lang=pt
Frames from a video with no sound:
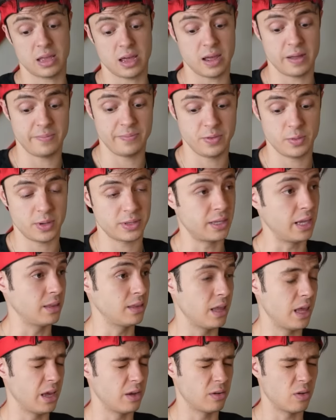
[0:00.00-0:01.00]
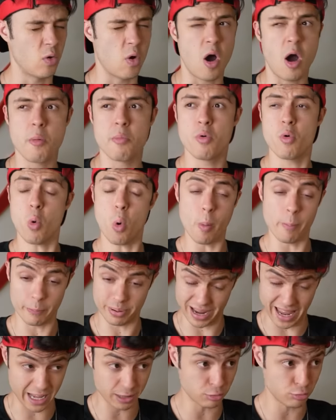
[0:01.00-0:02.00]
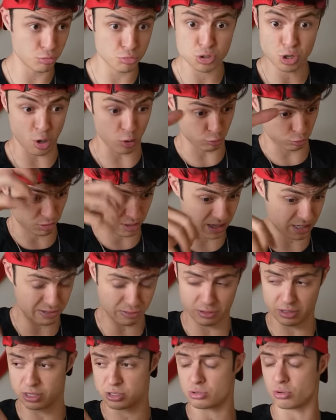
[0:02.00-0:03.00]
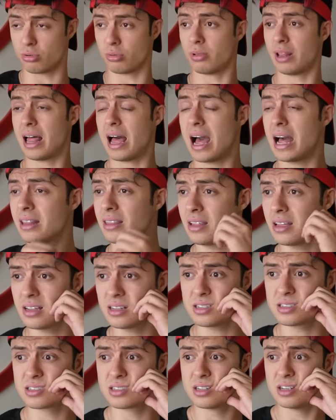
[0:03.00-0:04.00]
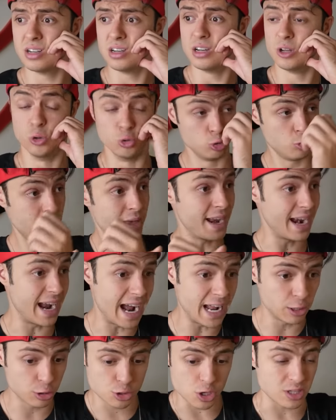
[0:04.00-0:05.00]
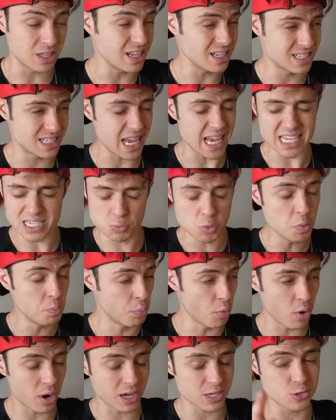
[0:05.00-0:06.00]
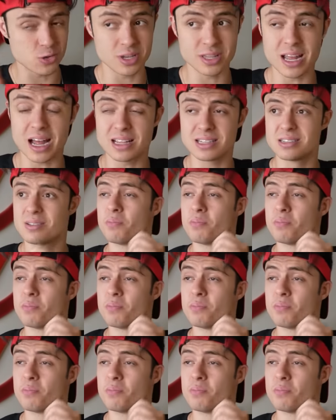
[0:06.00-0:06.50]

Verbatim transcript: tá. Eu até tenho, né? O álbum completo, jogando todas as figurinhas coladas. O numerado, que só tem seis mil e poucas unidades